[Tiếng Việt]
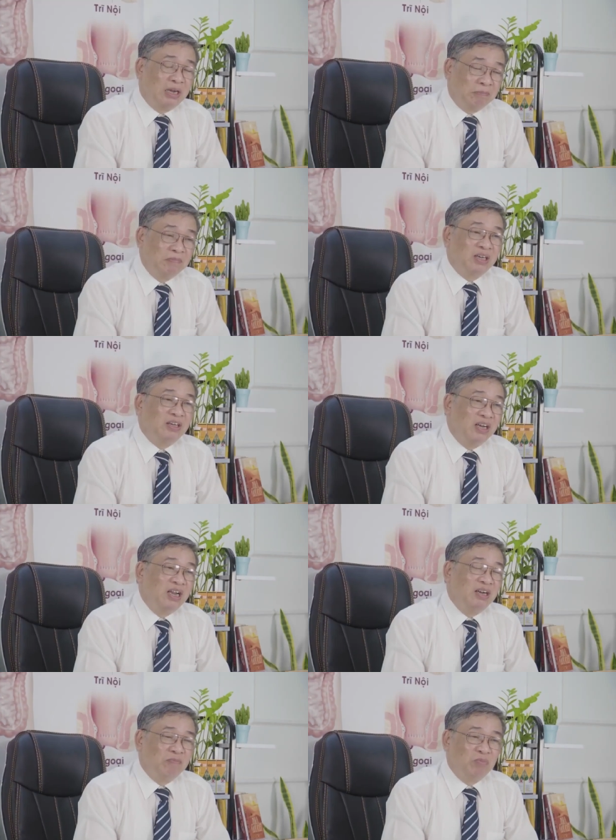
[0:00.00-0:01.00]
đặc biệt
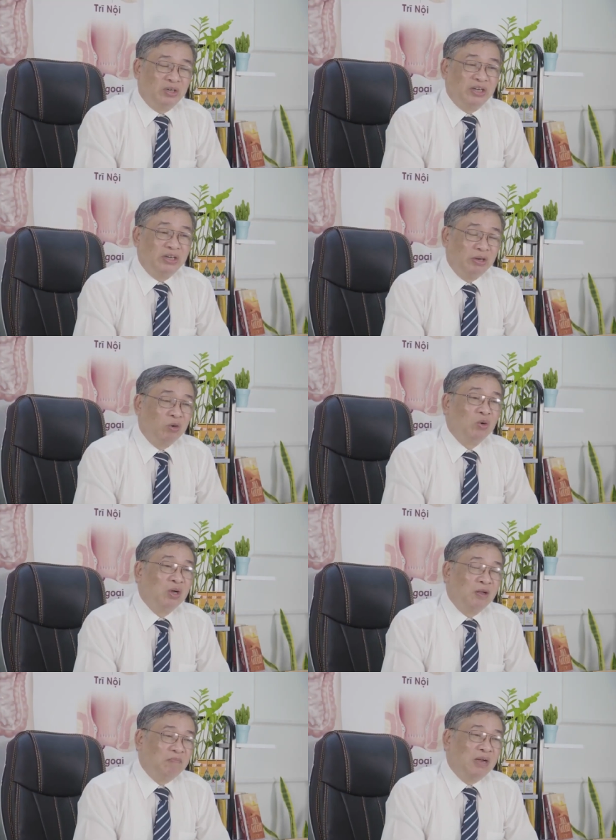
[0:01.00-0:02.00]
đây là một cái điều
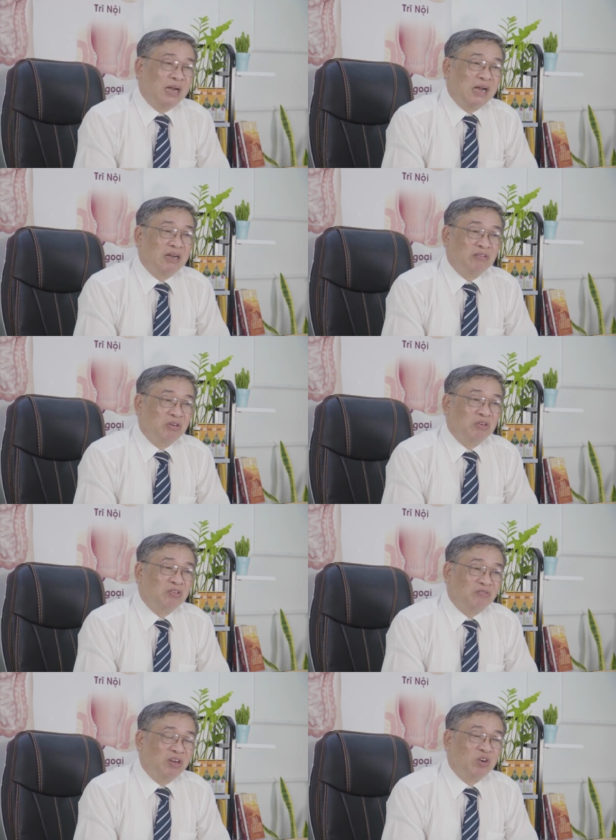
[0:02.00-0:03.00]
mà
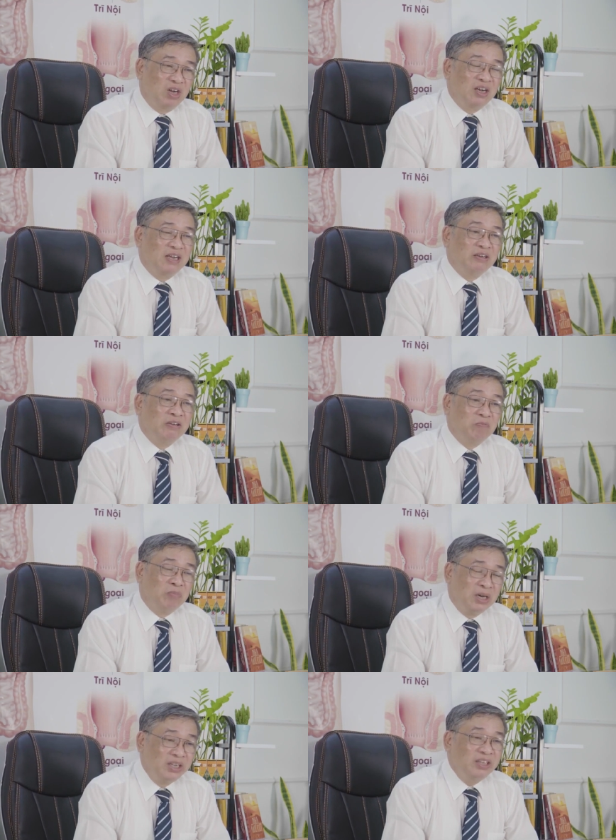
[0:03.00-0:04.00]
nó phải nói là
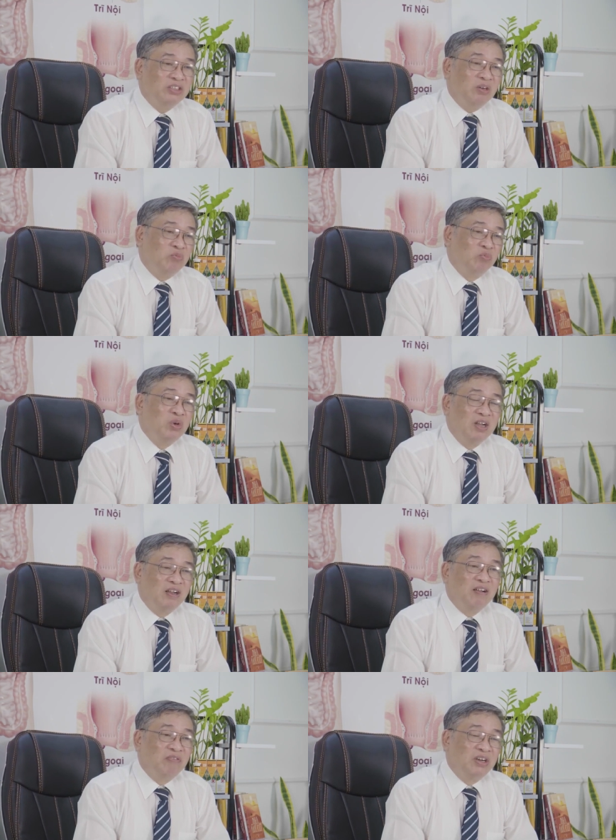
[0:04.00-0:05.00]
điểm mới trong
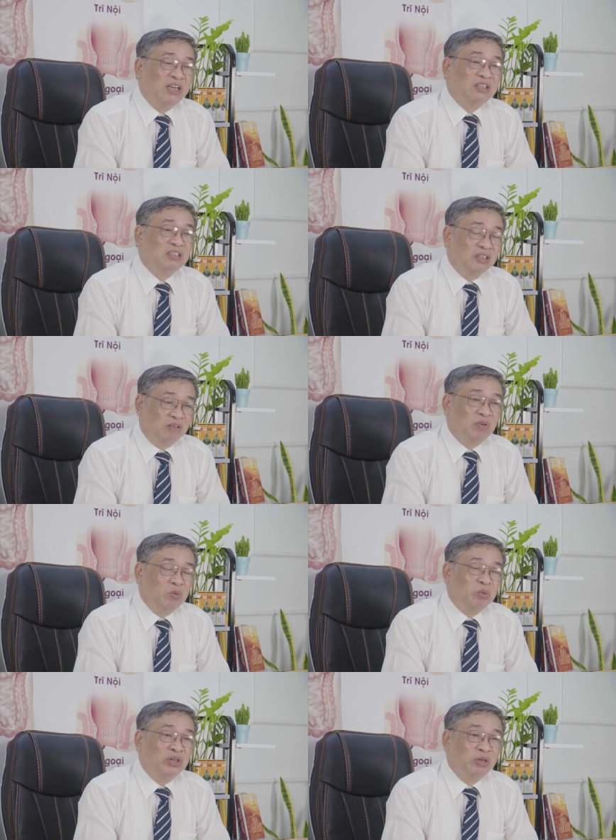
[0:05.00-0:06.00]
à, vấn đề dược và
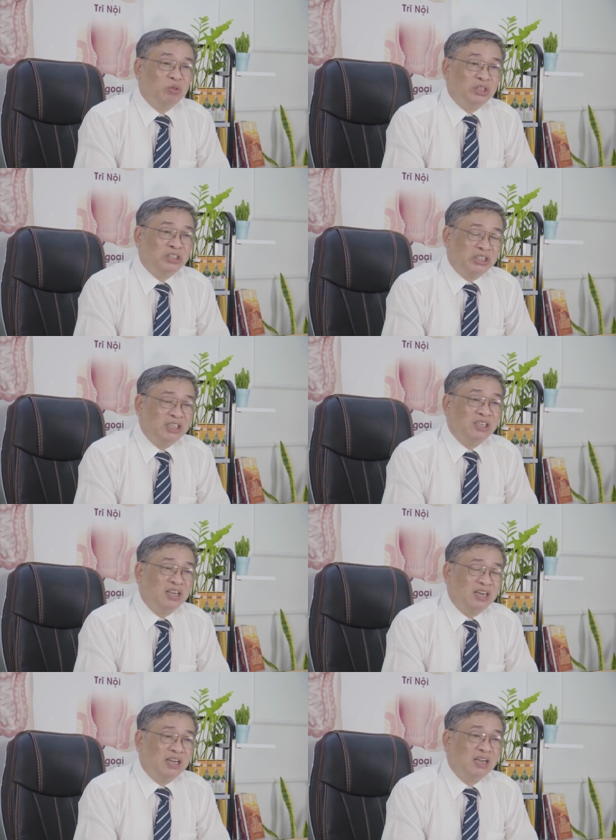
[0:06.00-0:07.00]
cũng như điều trị trí,
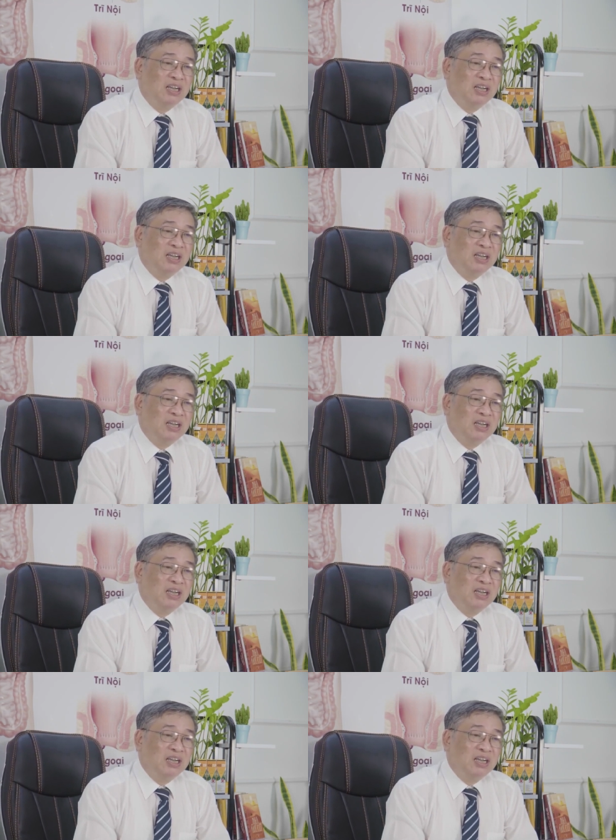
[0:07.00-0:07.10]
đấy là